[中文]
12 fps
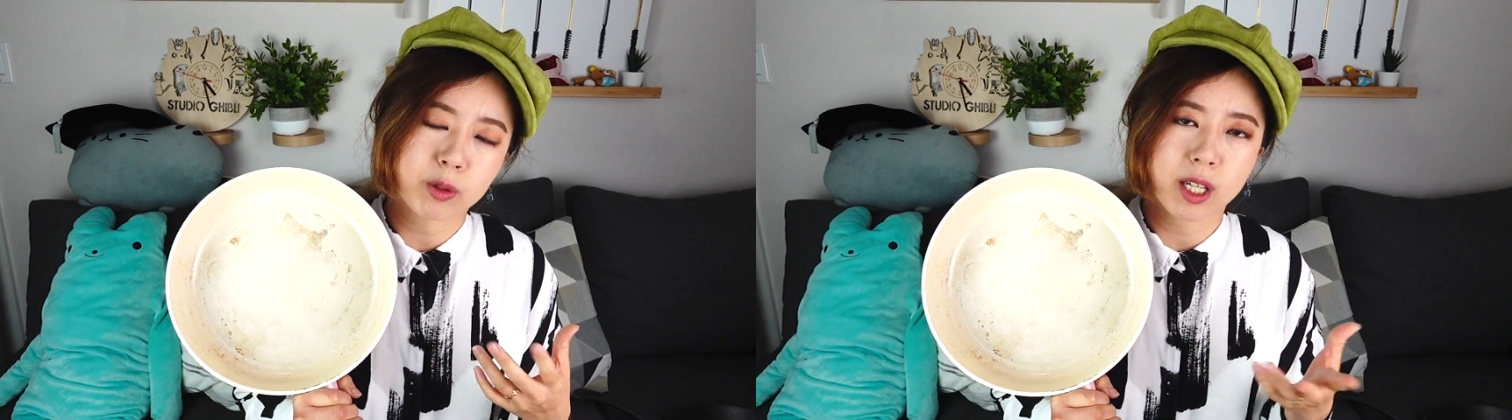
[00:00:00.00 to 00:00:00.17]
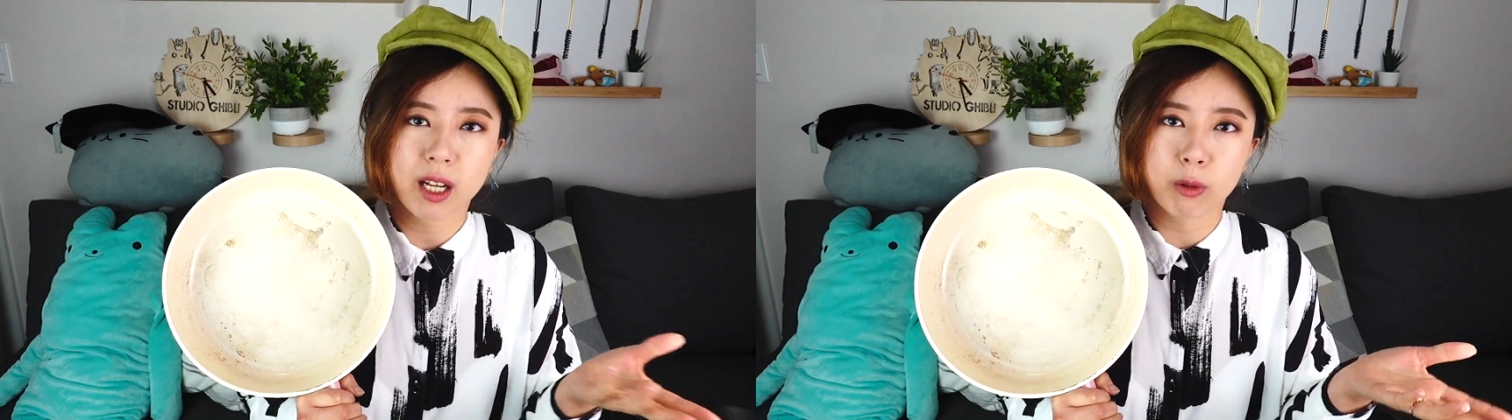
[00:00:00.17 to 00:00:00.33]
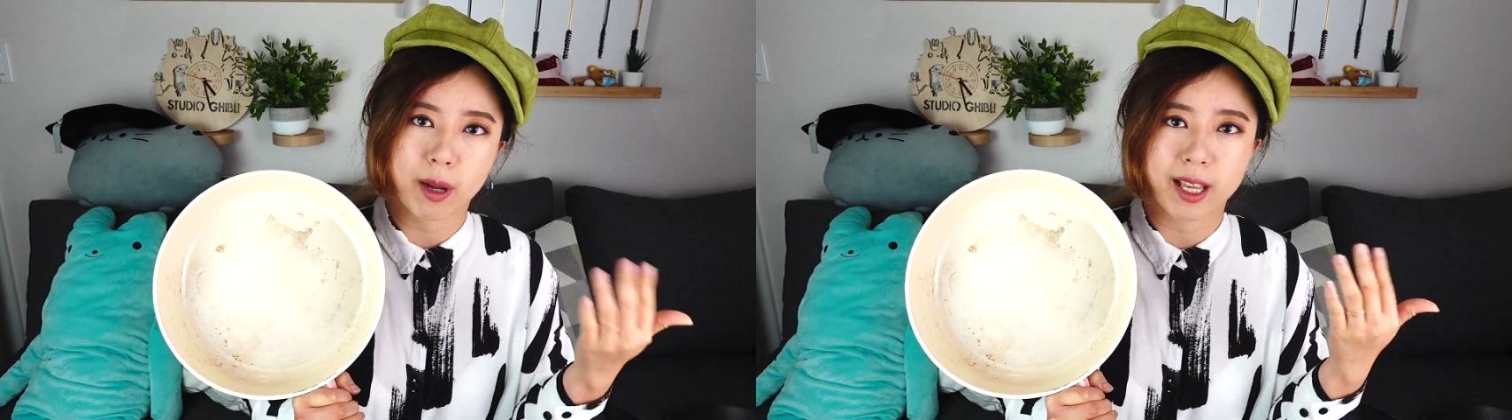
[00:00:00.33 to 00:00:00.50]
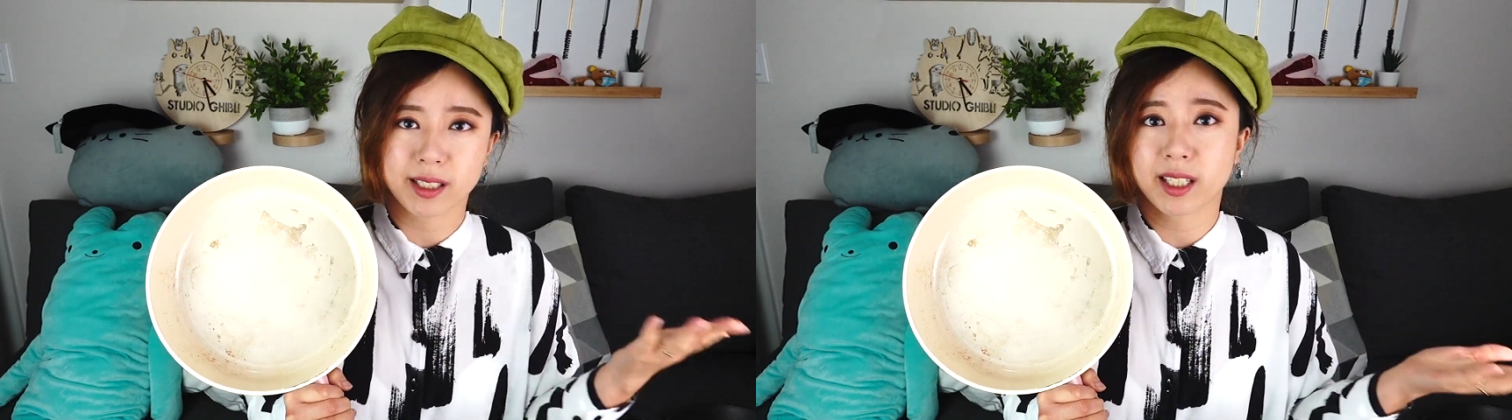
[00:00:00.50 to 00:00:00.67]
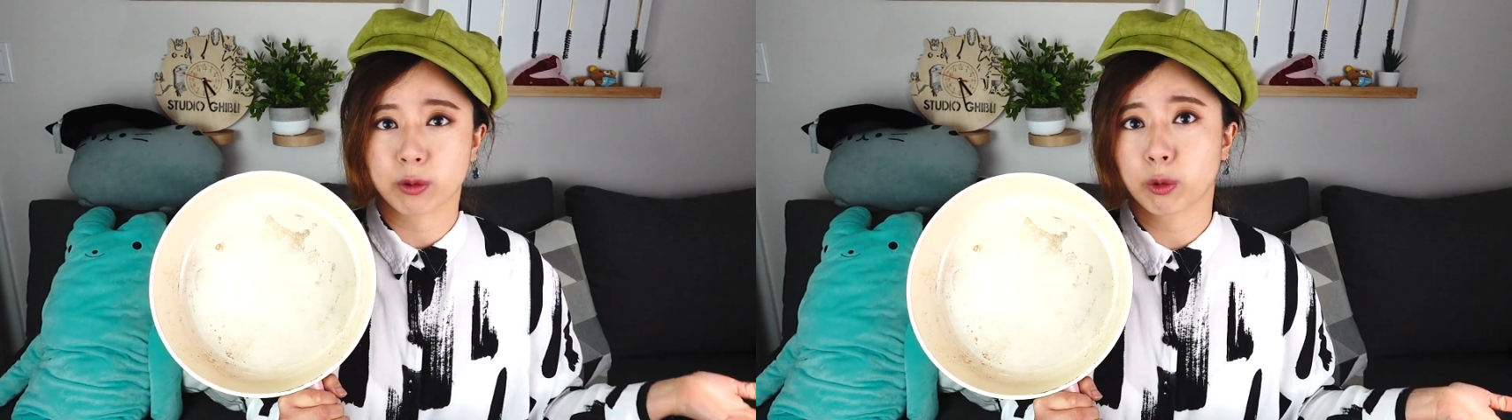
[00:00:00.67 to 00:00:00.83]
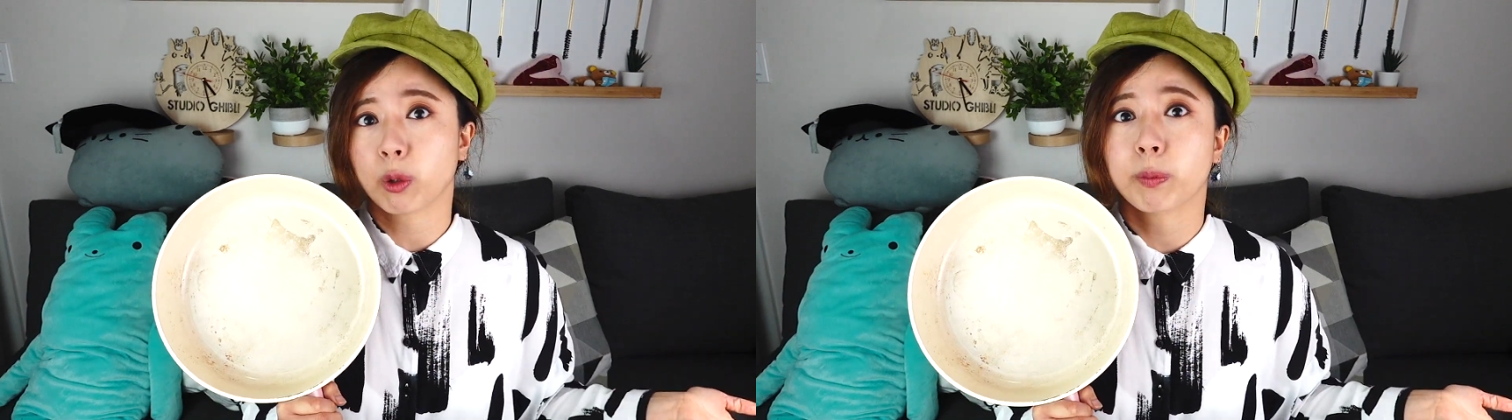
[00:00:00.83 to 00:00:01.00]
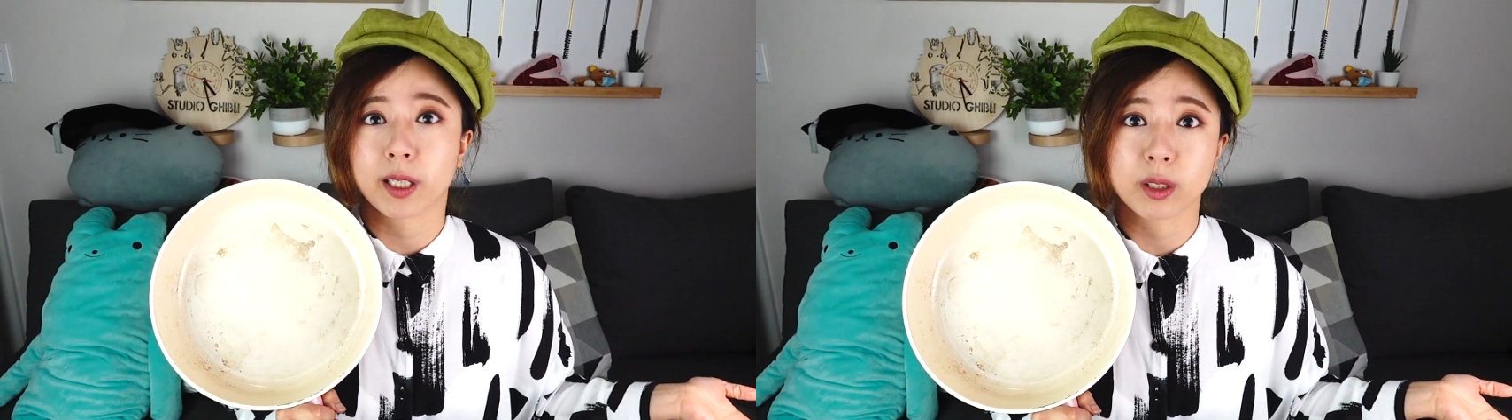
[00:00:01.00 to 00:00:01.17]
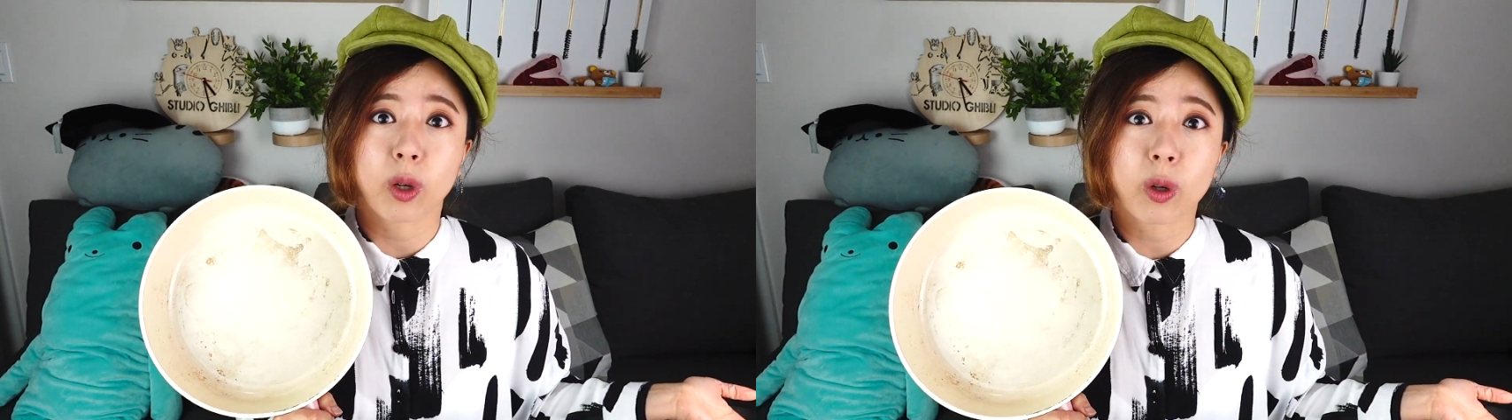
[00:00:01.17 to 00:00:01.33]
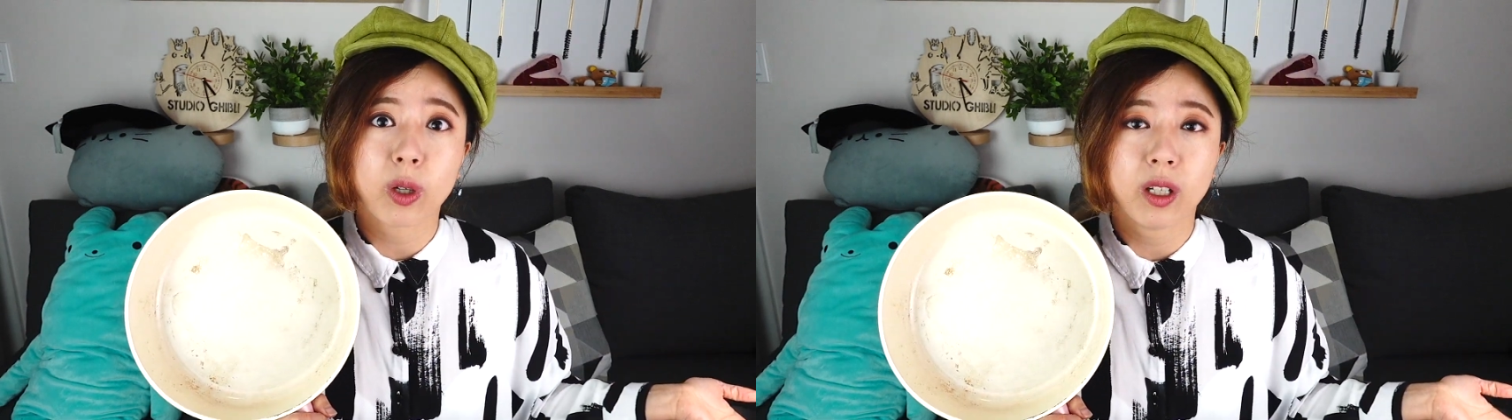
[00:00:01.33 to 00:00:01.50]
觉得啊，我们还是可以做做朋
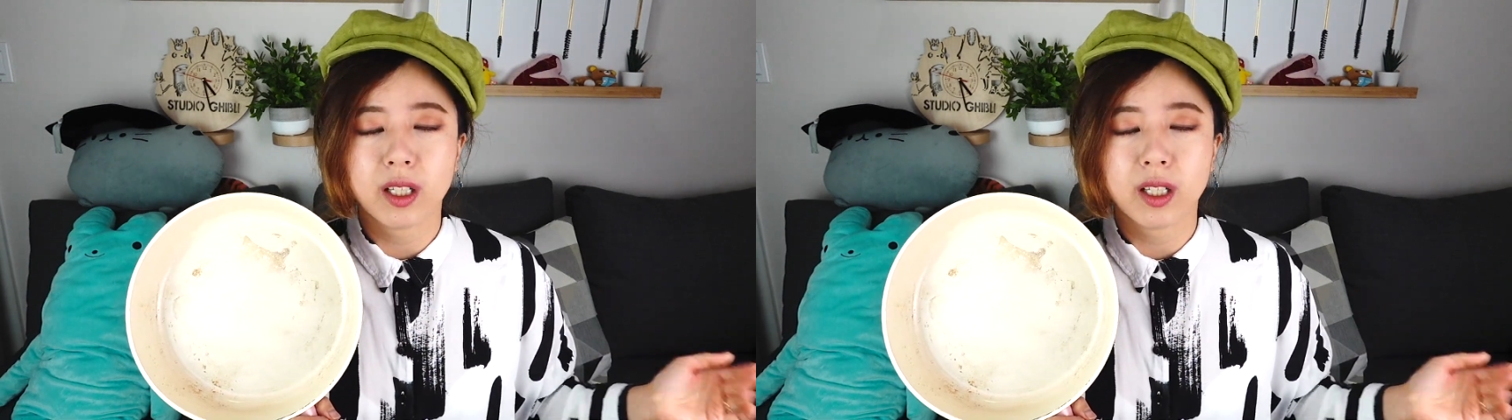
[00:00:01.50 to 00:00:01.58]
友。